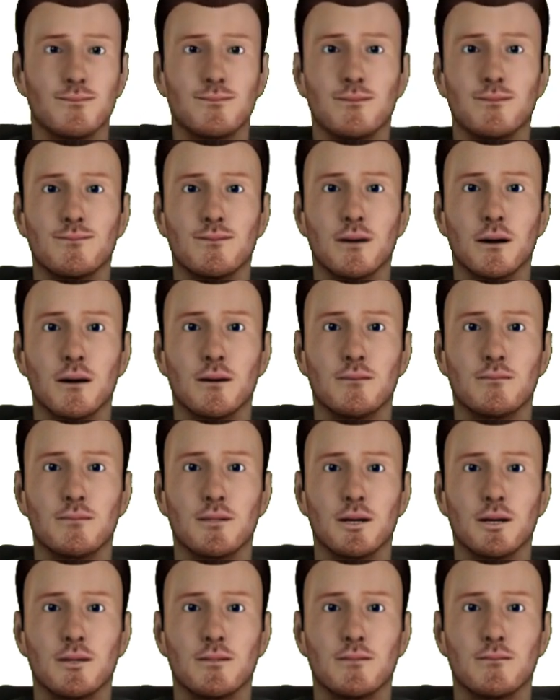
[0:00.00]
munita di
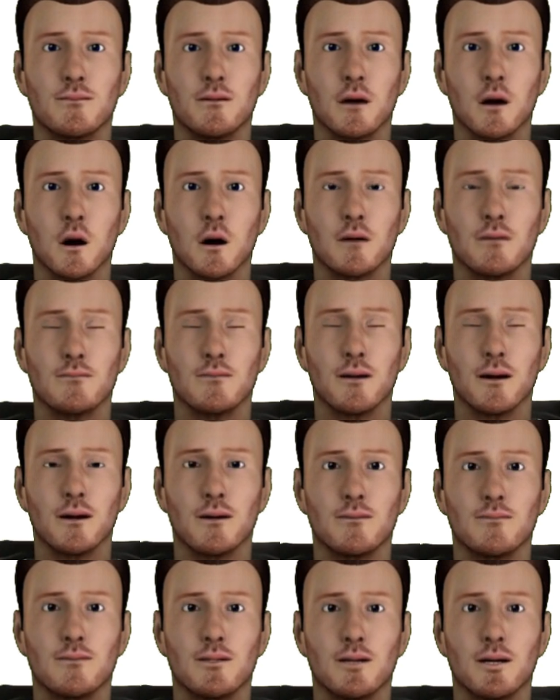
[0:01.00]
una leva per
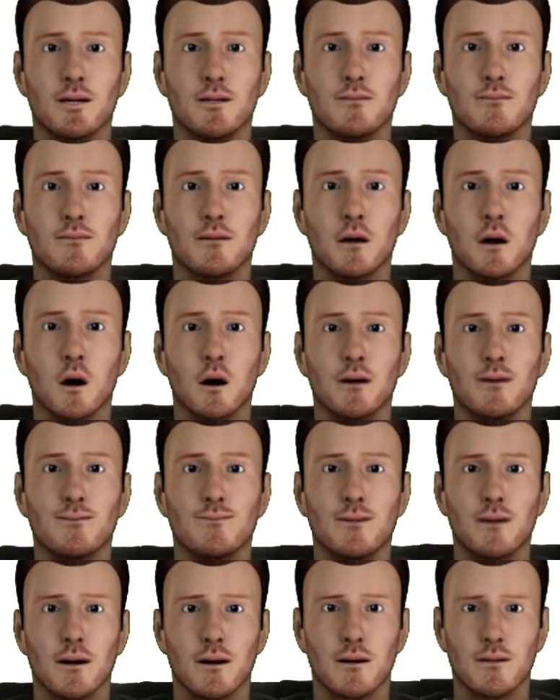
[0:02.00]
rinfrescare la sabbietta e
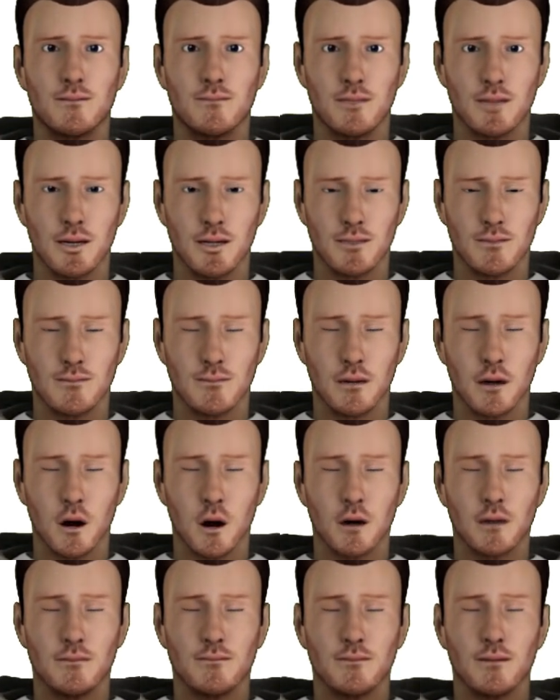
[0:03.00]
raccogliere in modo
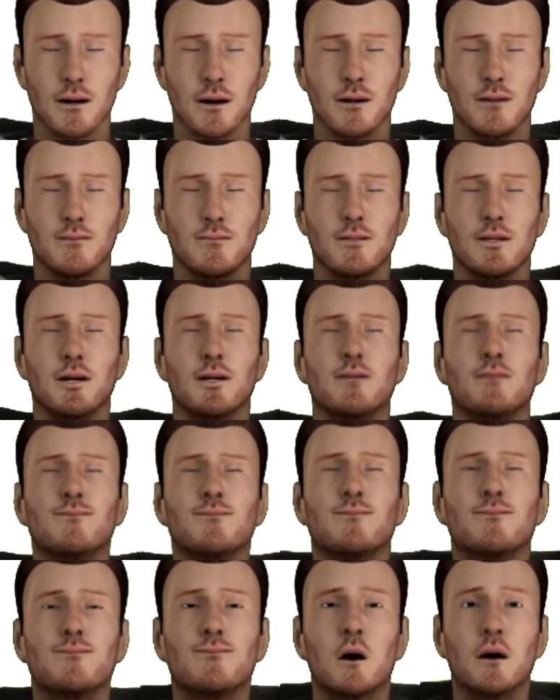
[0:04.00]
automatico i rifiuti,
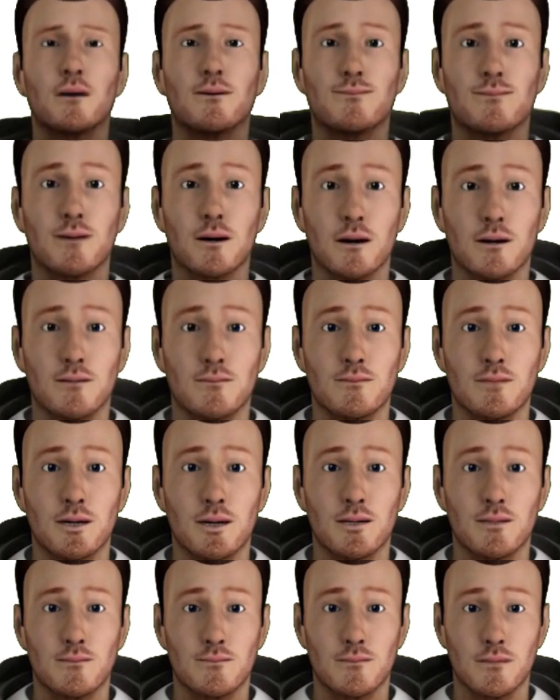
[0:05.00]
depositandoli
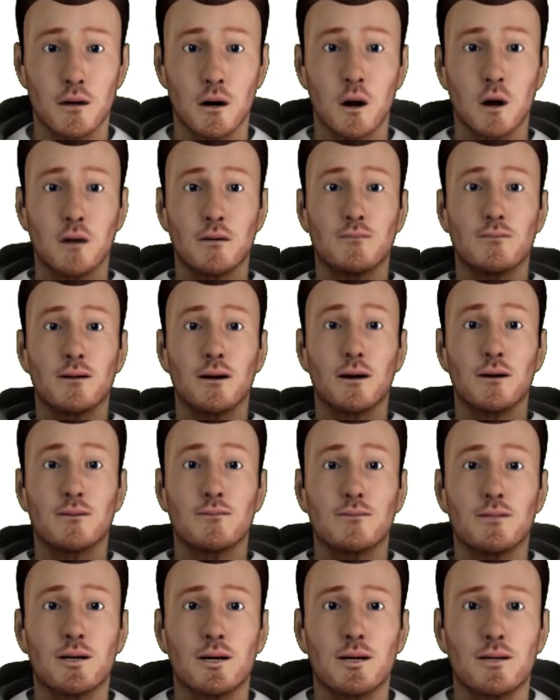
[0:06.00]
in un apposito
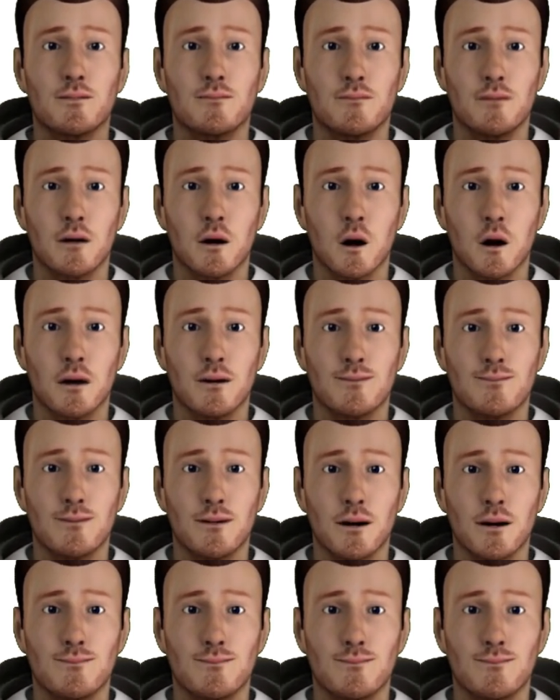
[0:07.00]
cestino rivestito con
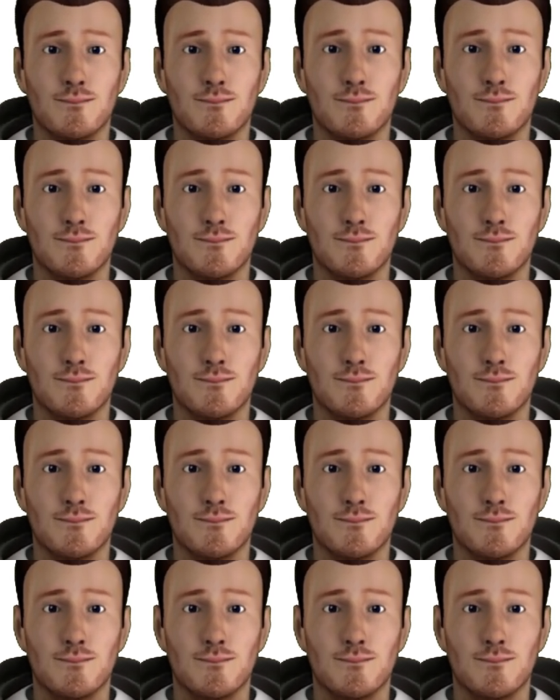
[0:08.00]
foderina.